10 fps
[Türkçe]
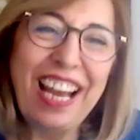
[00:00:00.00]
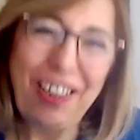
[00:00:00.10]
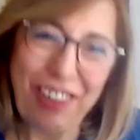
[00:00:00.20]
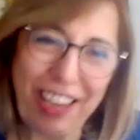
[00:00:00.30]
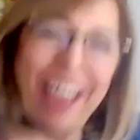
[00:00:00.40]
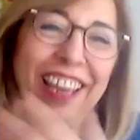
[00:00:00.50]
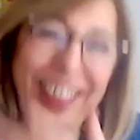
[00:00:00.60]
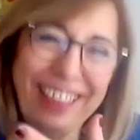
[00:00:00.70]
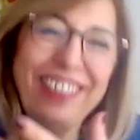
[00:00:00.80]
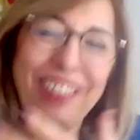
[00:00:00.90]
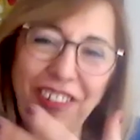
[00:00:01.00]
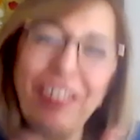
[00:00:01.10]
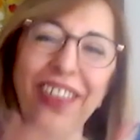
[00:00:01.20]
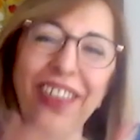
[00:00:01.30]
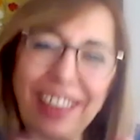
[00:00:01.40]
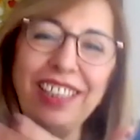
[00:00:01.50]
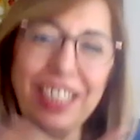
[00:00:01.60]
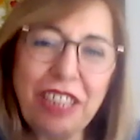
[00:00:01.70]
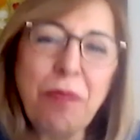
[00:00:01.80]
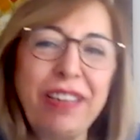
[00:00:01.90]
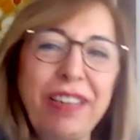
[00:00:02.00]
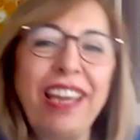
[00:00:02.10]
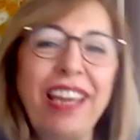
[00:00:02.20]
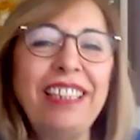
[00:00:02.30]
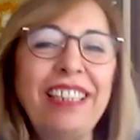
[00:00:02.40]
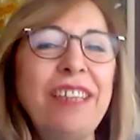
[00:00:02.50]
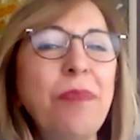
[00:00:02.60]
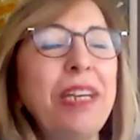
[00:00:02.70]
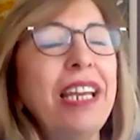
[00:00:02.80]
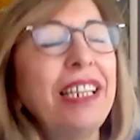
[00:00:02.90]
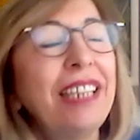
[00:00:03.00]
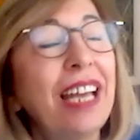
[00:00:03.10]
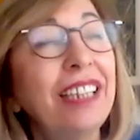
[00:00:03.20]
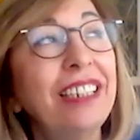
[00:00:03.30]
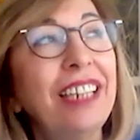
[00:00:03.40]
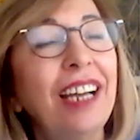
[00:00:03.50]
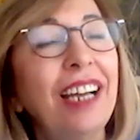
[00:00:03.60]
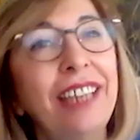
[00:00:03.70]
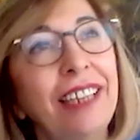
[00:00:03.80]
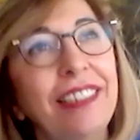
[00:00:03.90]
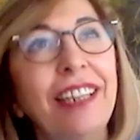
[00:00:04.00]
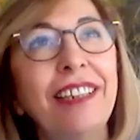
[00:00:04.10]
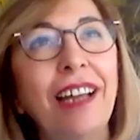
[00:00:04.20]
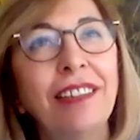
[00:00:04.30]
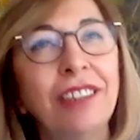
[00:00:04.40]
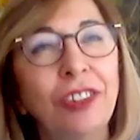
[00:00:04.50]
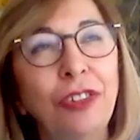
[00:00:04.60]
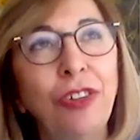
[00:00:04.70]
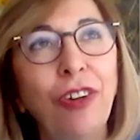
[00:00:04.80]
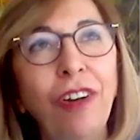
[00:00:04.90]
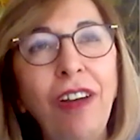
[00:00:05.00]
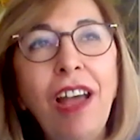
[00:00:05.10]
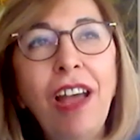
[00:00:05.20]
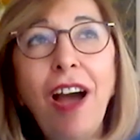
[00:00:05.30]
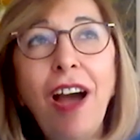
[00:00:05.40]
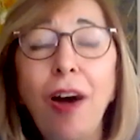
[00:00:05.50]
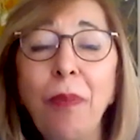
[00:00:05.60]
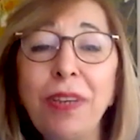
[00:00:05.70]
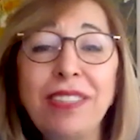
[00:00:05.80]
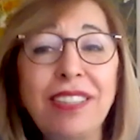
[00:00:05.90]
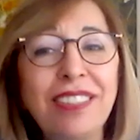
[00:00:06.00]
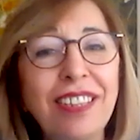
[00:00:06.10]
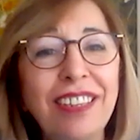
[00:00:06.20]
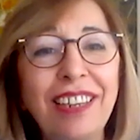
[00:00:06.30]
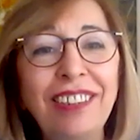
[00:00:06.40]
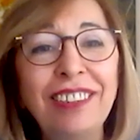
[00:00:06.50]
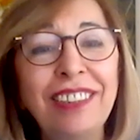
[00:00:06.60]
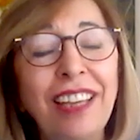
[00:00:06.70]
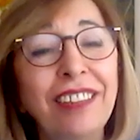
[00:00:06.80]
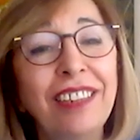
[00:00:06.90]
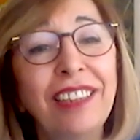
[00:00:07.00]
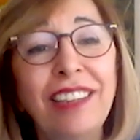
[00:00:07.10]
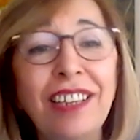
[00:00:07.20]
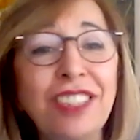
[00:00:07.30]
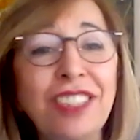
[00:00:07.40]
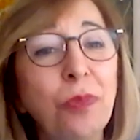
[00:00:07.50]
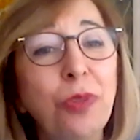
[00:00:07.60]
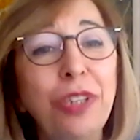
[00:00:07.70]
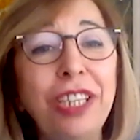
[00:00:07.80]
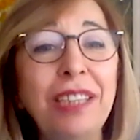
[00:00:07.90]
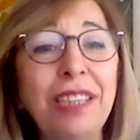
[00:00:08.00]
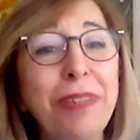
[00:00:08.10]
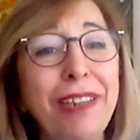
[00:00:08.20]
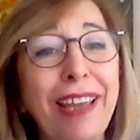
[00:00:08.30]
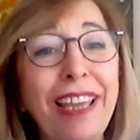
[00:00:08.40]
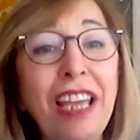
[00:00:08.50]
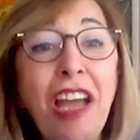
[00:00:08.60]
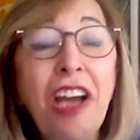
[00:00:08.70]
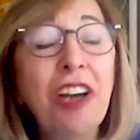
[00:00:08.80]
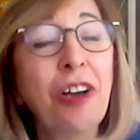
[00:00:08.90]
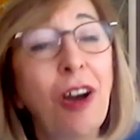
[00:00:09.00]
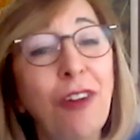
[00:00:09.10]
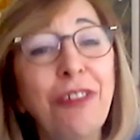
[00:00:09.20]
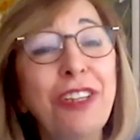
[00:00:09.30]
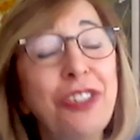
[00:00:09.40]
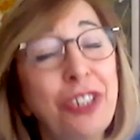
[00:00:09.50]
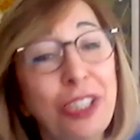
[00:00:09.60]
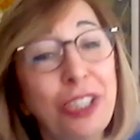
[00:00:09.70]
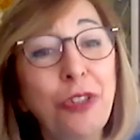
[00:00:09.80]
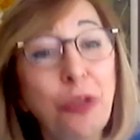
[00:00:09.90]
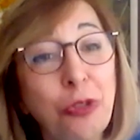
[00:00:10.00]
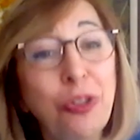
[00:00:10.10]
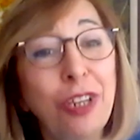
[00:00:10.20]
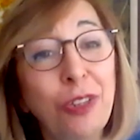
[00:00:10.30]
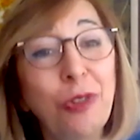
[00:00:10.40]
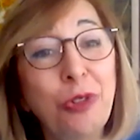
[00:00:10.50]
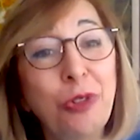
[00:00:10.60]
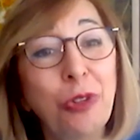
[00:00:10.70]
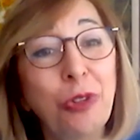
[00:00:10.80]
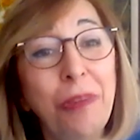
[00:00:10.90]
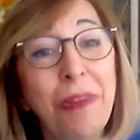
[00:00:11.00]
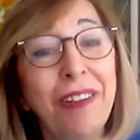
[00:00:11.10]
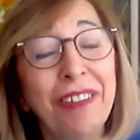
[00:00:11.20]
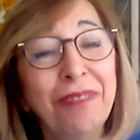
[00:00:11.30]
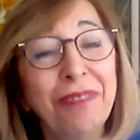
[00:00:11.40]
Okay, okay Okey, iki birey, iki birey kendini tek tek anlatıyor. Ama size gelirken nedense bu iki birey kavgacı iki çocuğa dönüşüyor değil mi?